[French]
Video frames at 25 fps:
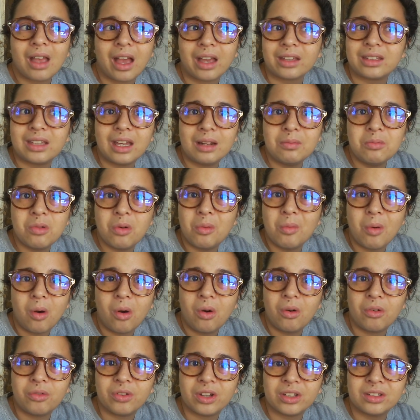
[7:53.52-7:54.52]
à quel
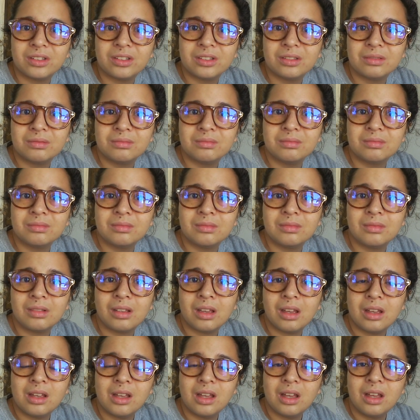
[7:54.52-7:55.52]
moment en fait
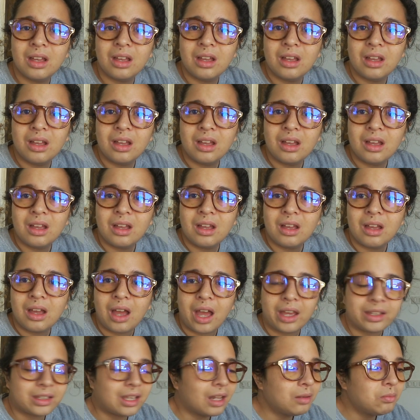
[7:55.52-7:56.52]

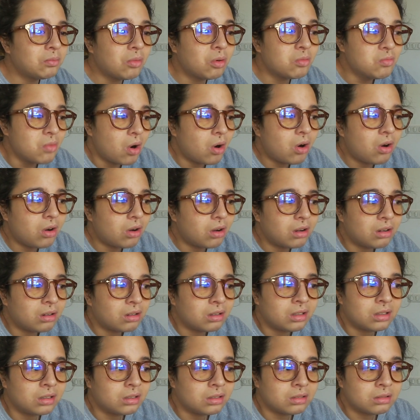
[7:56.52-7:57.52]
À quel moment
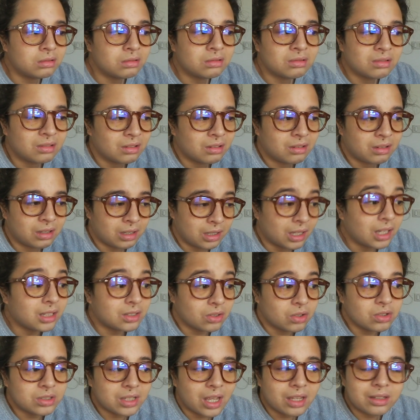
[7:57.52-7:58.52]
euh,
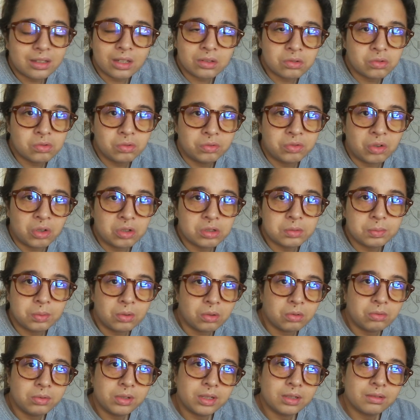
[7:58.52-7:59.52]
est-ce que ça a été une souffrance
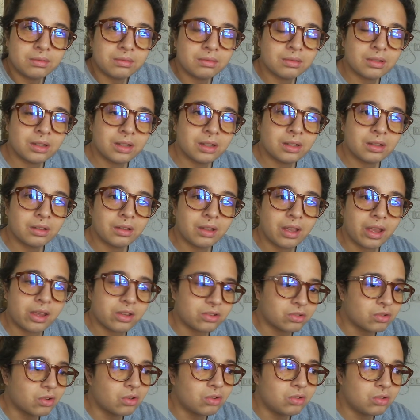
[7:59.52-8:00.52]
pour lui
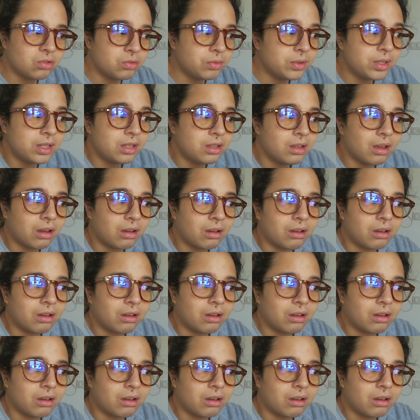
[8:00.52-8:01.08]
Est-ce que lui,